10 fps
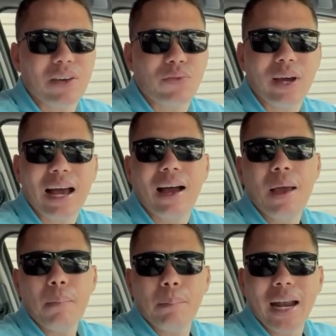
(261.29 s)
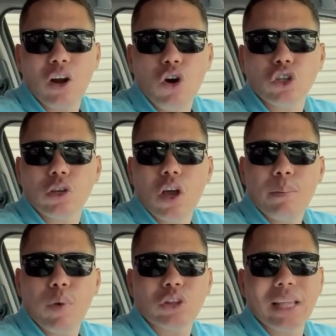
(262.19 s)
que fuera veloz,
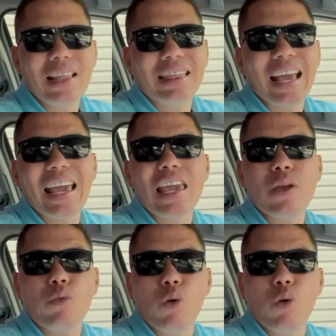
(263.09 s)
potente y